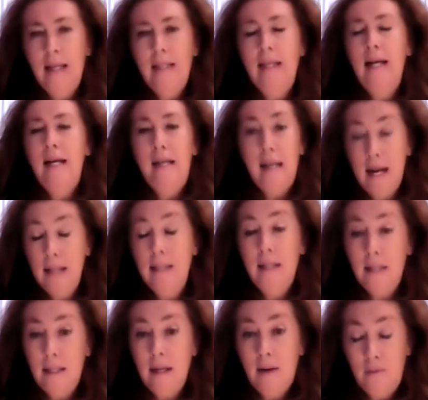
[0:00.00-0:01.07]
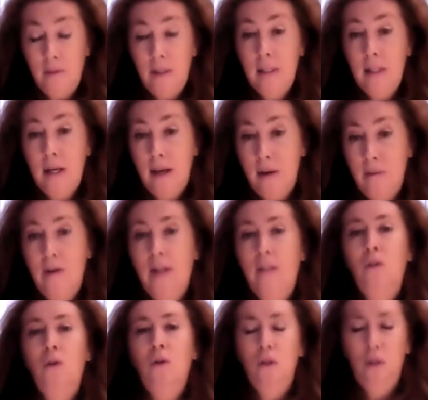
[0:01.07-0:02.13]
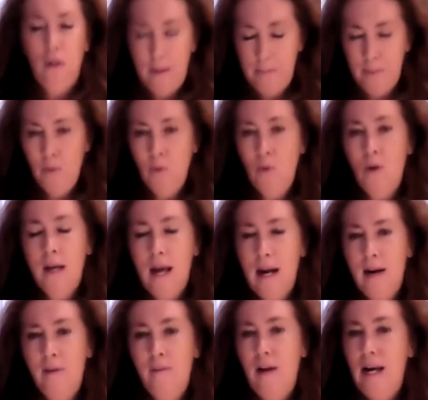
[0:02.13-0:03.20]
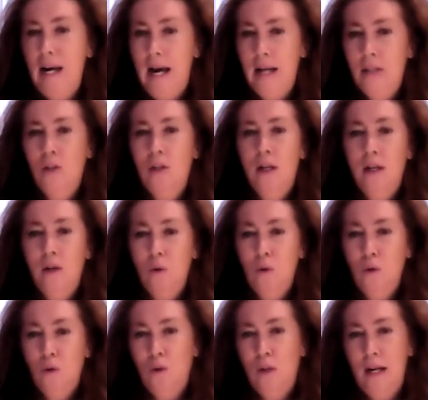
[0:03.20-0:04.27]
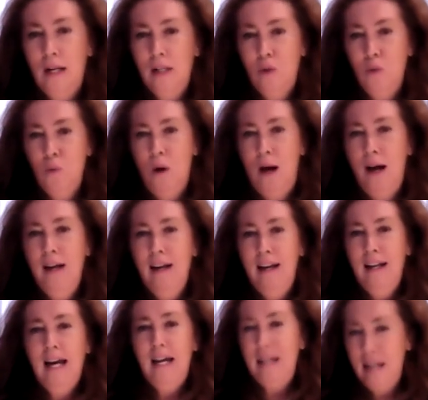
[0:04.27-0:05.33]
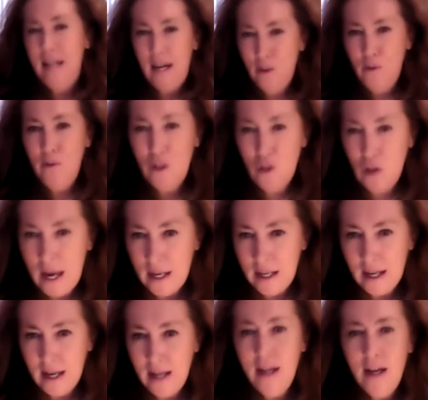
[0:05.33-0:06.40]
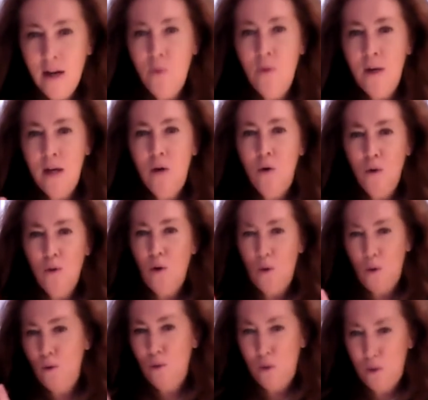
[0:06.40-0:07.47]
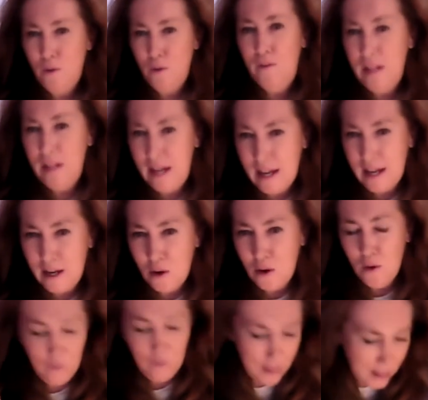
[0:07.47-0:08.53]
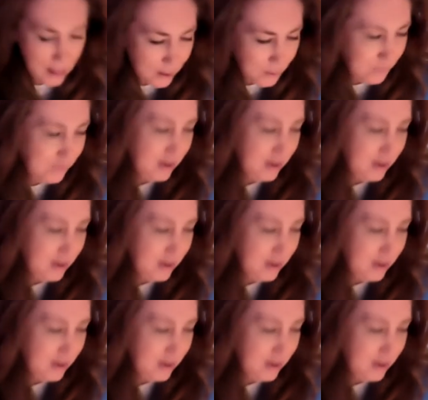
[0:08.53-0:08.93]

delle grandi interviste che ha fatto appunto Rihanna eh. Fallaci nel corso della sua carriera, dove c'è anche un incontro con lo zio Federico. Federico è